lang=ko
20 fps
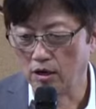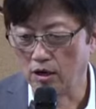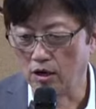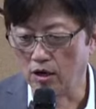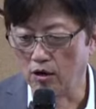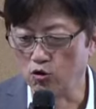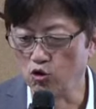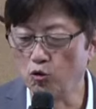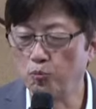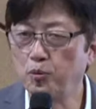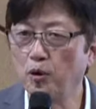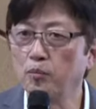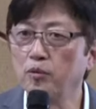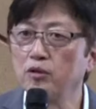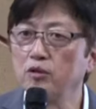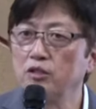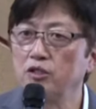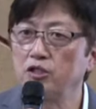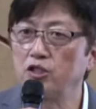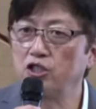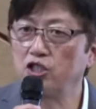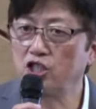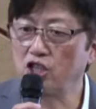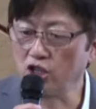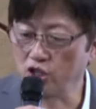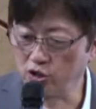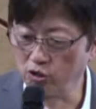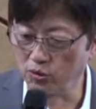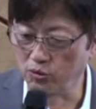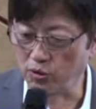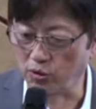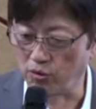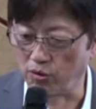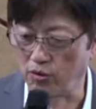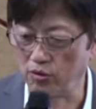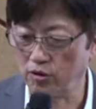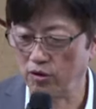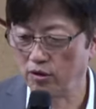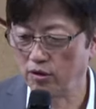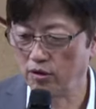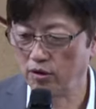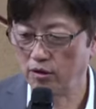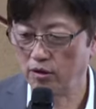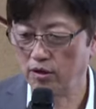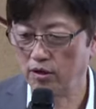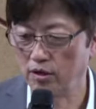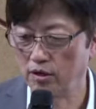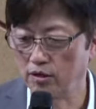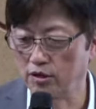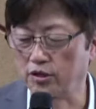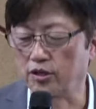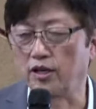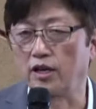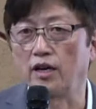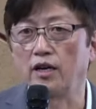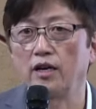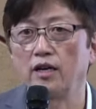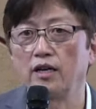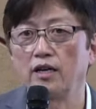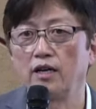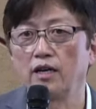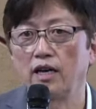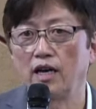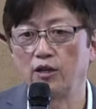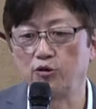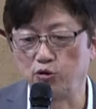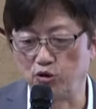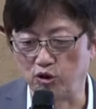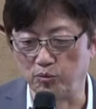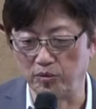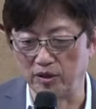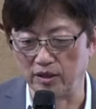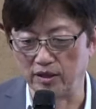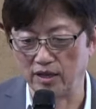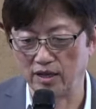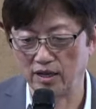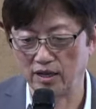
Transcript: 율법을 지킬 수 있도록 그렇게 해주십니다.